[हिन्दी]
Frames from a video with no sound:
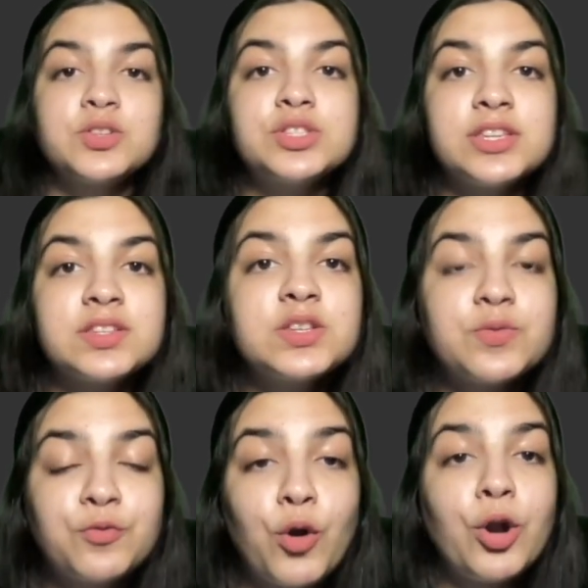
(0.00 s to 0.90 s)
सो दिस इज
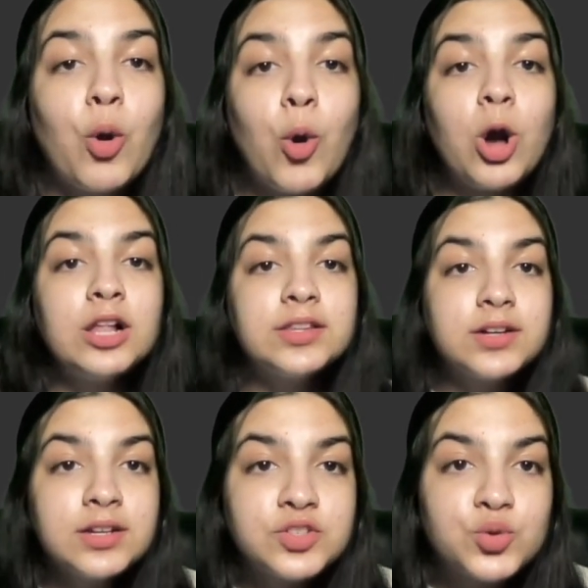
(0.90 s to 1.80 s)
फॉर ऑल
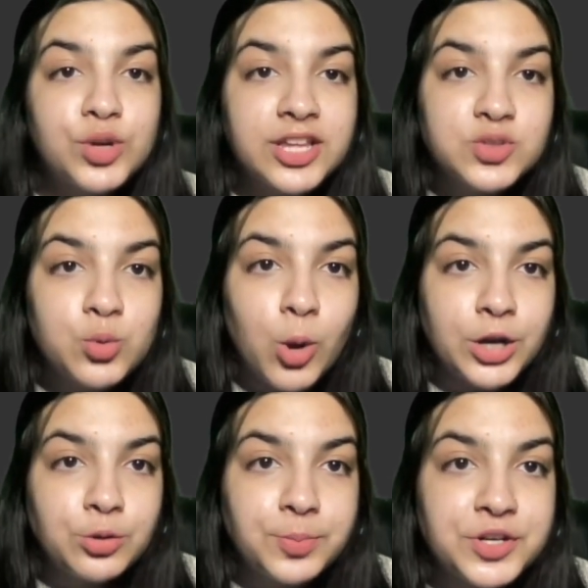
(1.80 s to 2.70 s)
द स्टूडेंट्स हु
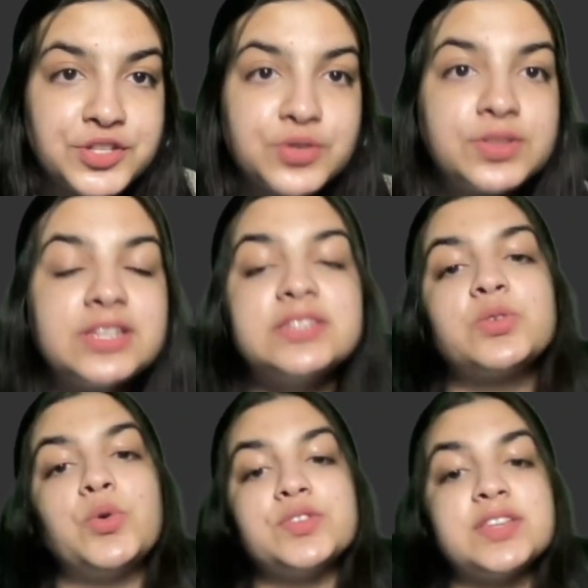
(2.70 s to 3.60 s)
वांट टू परस्यू दीज
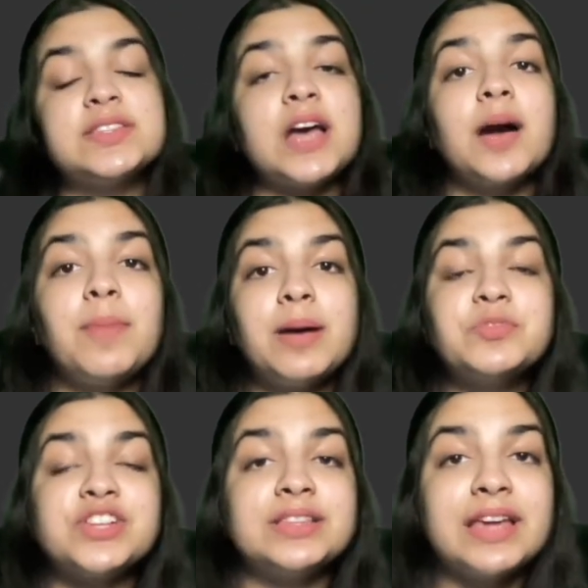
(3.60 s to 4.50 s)
कोर्सेज अब
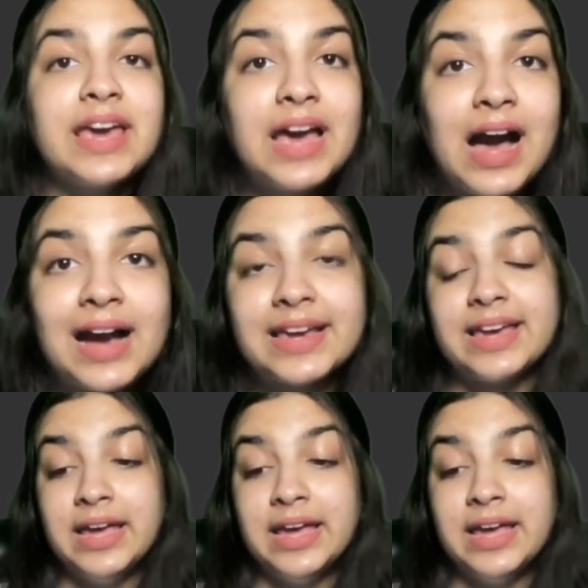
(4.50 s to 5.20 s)
हम चलते हैं आगे